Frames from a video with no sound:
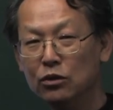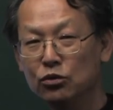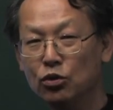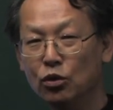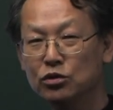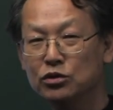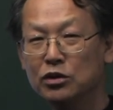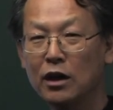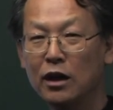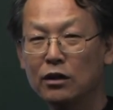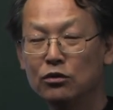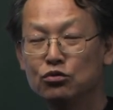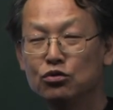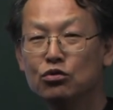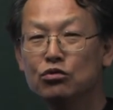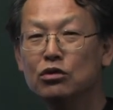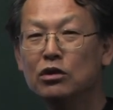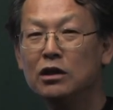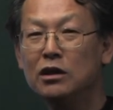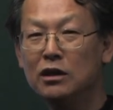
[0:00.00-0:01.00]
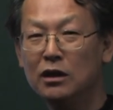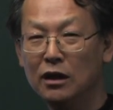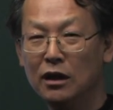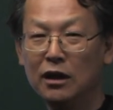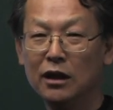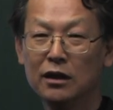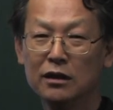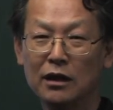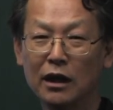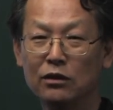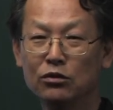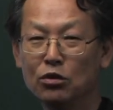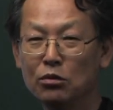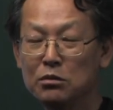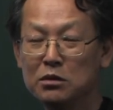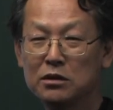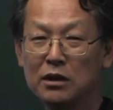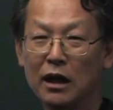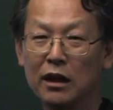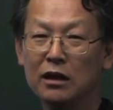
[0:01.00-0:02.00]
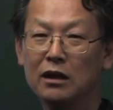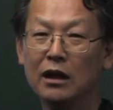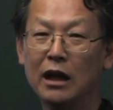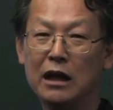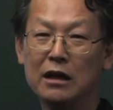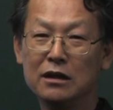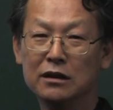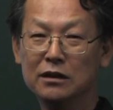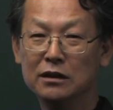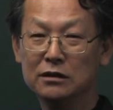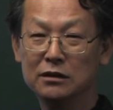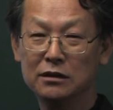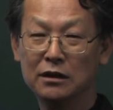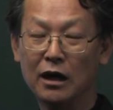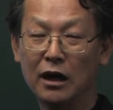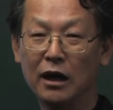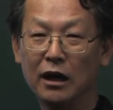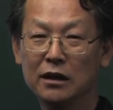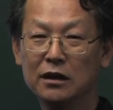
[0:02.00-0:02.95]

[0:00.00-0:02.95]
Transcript: 도착하는 중거리 탄도미사일을 날릴 것이다.